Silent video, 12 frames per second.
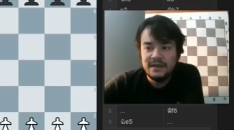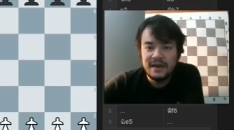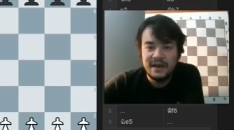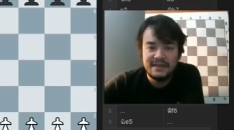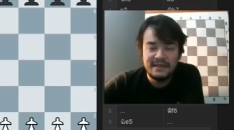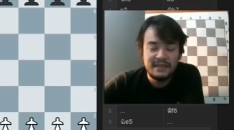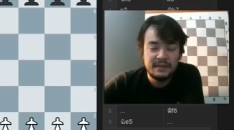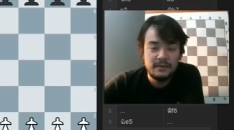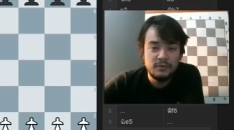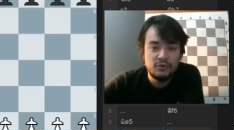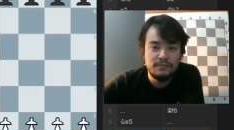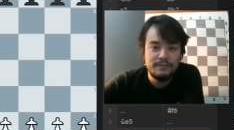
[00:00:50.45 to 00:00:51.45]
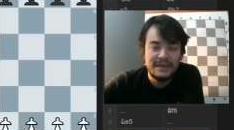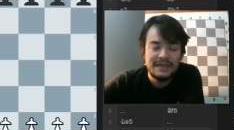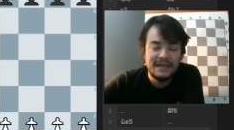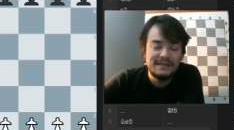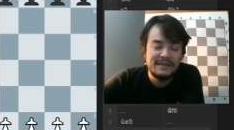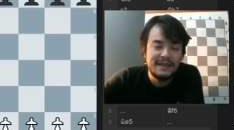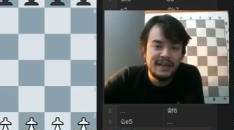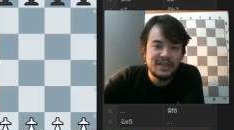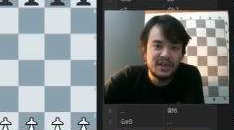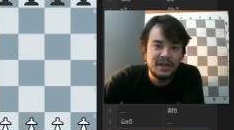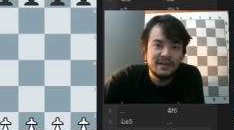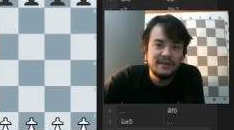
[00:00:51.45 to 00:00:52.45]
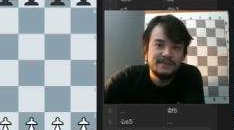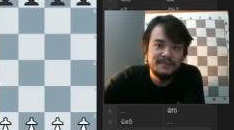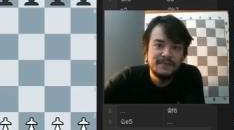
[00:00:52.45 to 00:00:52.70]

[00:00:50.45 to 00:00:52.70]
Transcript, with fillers: Carlsen tabii bütün beklentileri aşarak